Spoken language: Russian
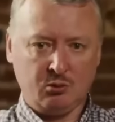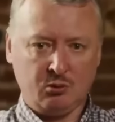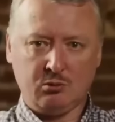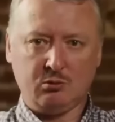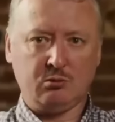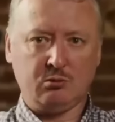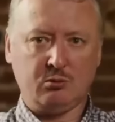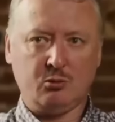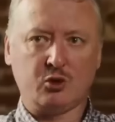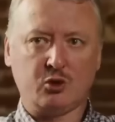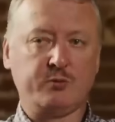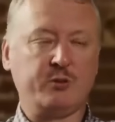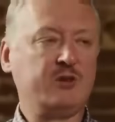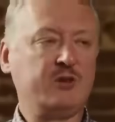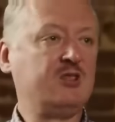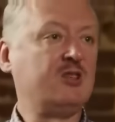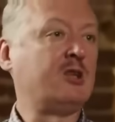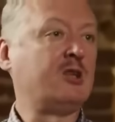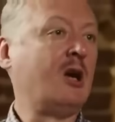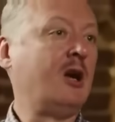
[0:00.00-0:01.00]
ну, может
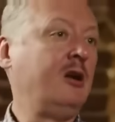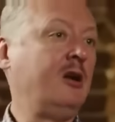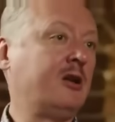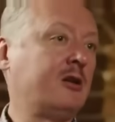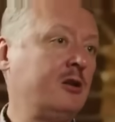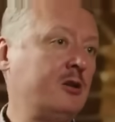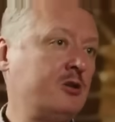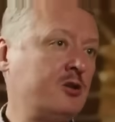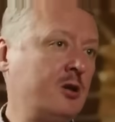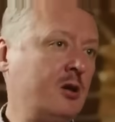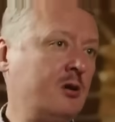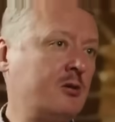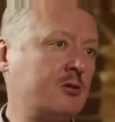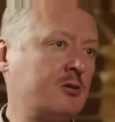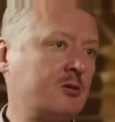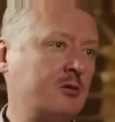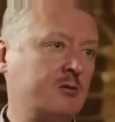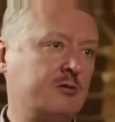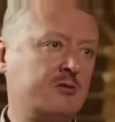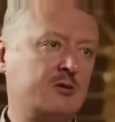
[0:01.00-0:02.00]
быть, детали
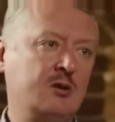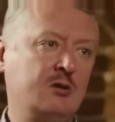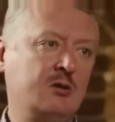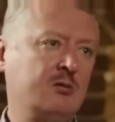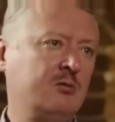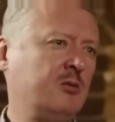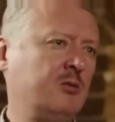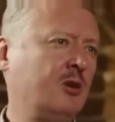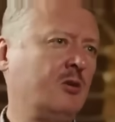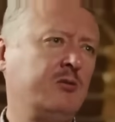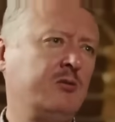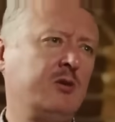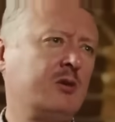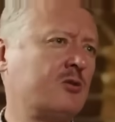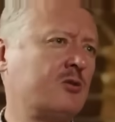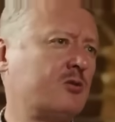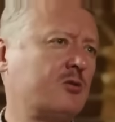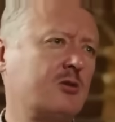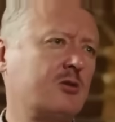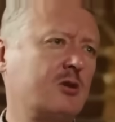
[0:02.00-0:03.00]
отличаются, но в целом я
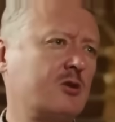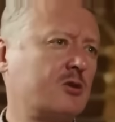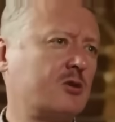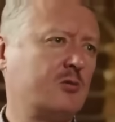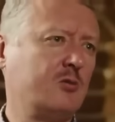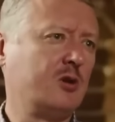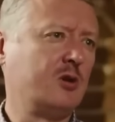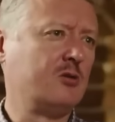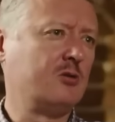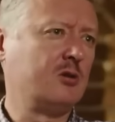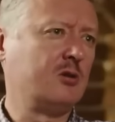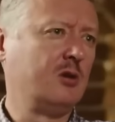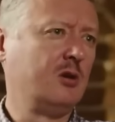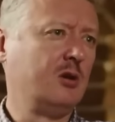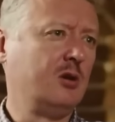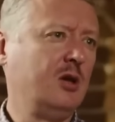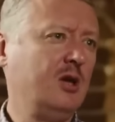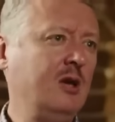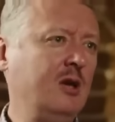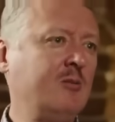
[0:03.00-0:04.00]
уверен, что не ошибаюсь.
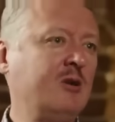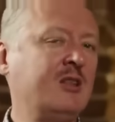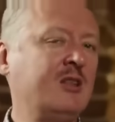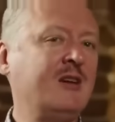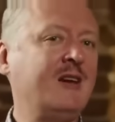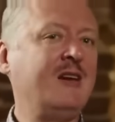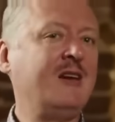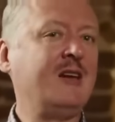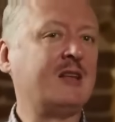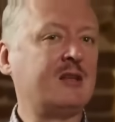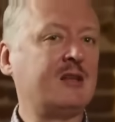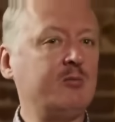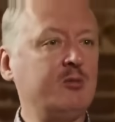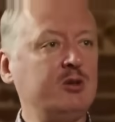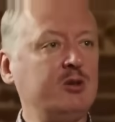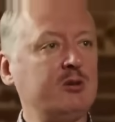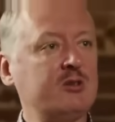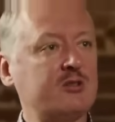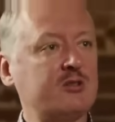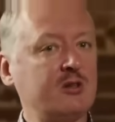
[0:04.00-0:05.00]
Именно это
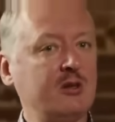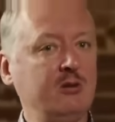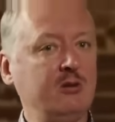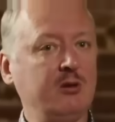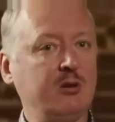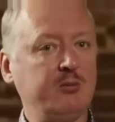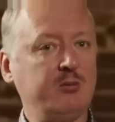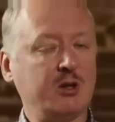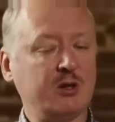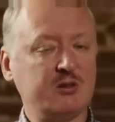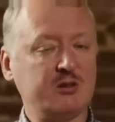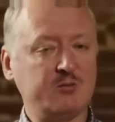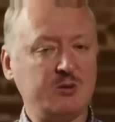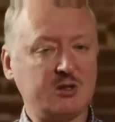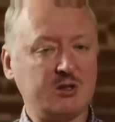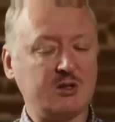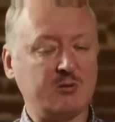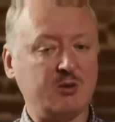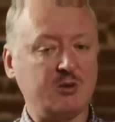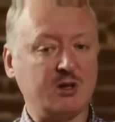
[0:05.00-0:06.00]
было целью
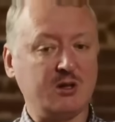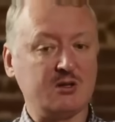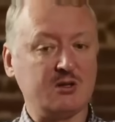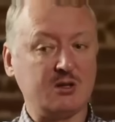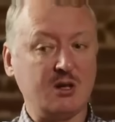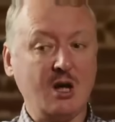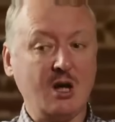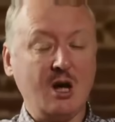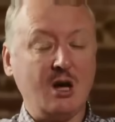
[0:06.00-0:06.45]
спецоперации.